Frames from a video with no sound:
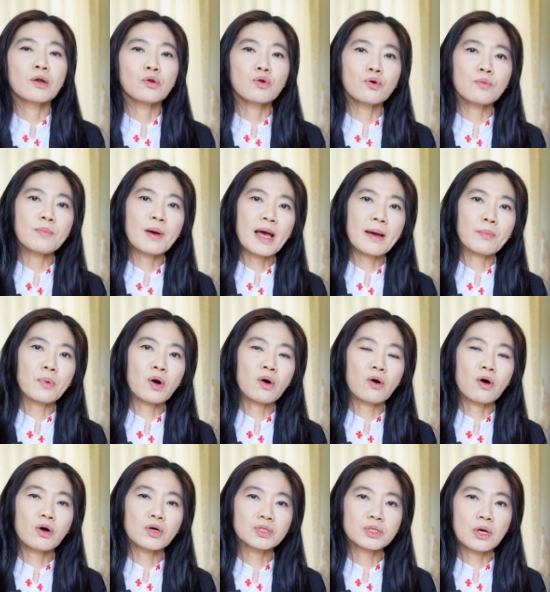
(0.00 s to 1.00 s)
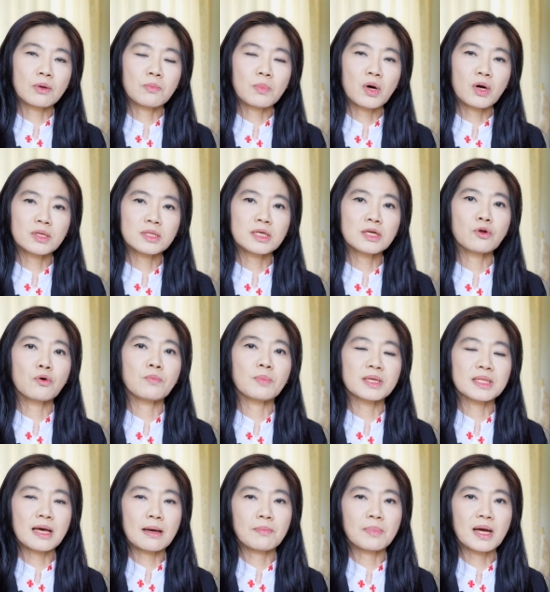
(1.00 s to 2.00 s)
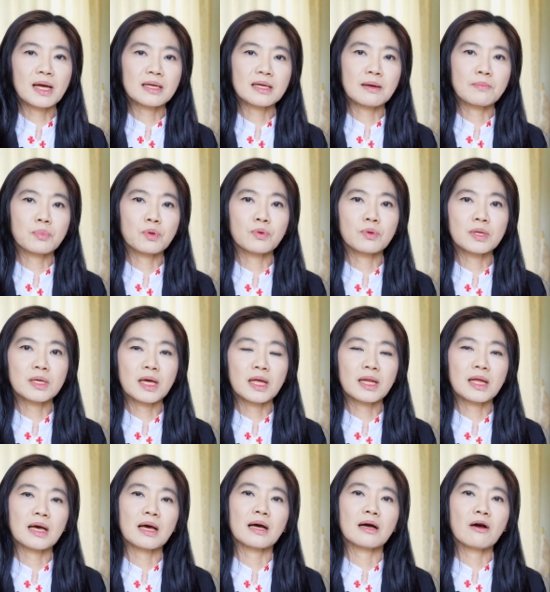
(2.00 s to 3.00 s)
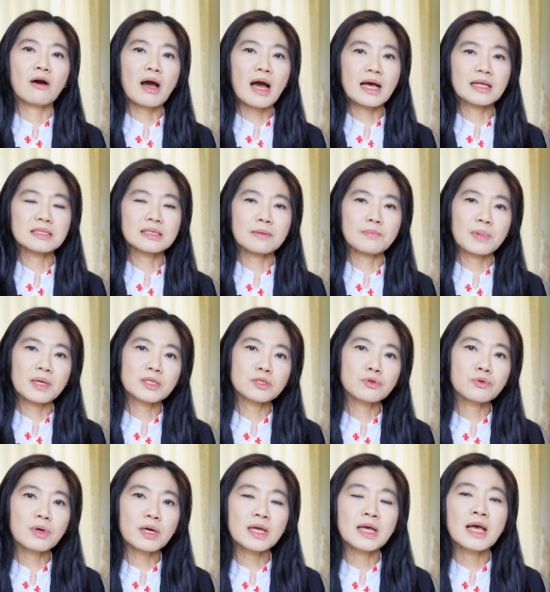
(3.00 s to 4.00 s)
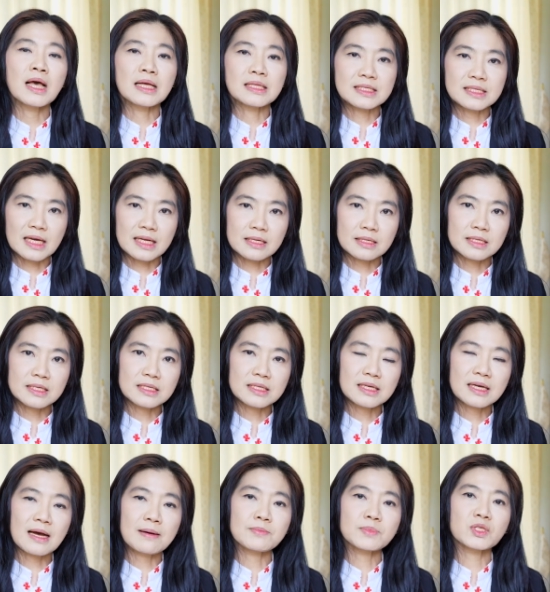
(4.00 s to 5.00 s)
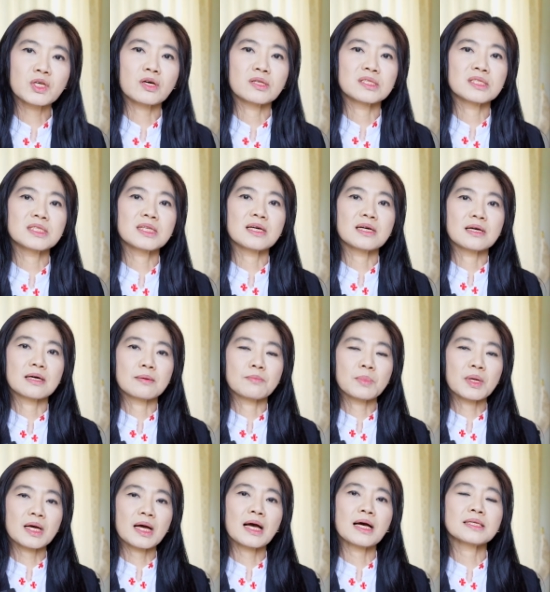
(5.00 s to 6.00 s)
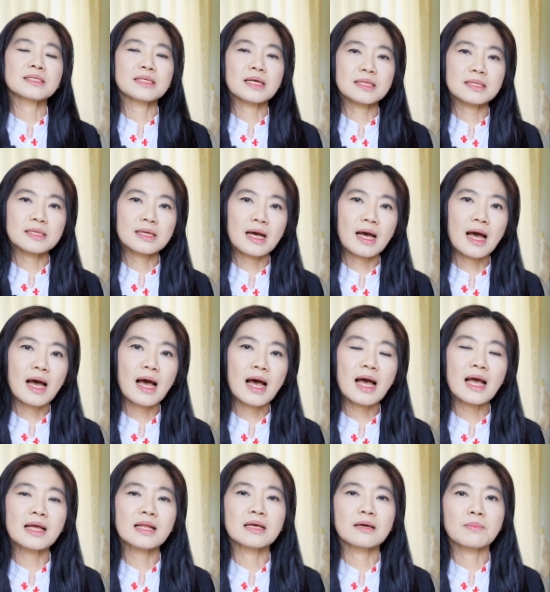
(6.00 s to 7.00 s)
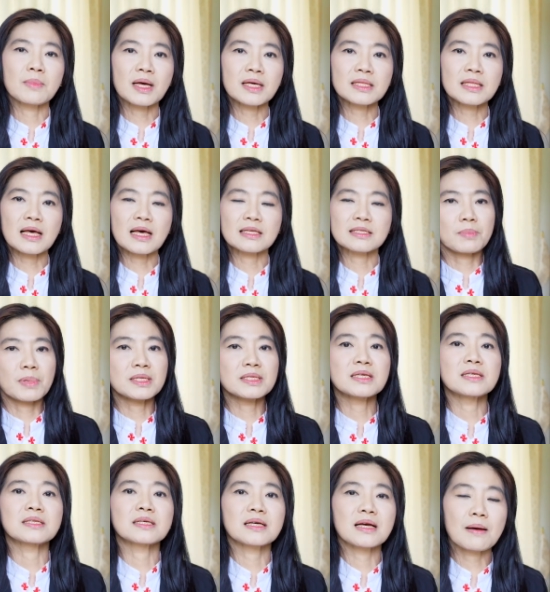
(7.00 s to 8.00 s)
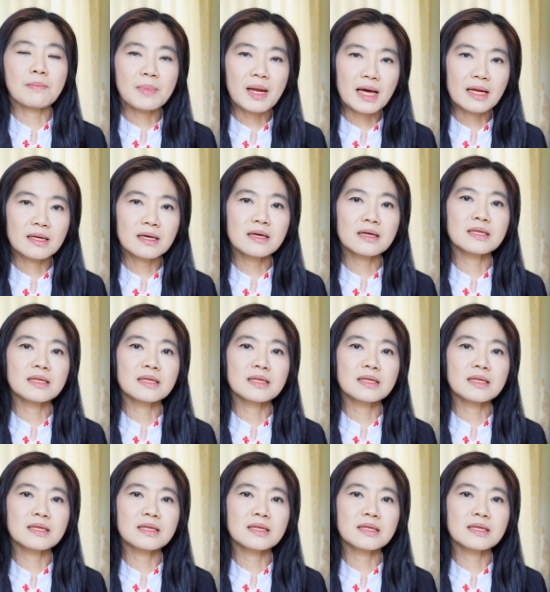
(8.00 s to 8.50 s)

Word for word: รูปแบบของอสมอที่ลงไปทำงานกับโรงเรียนน่ะก็อาจจะไปช่วยจัดกิจกรรมสอนเสริมนะคะ จัดค่ายหรือแม้แต่เป็นกิจกรรมหลังเลิ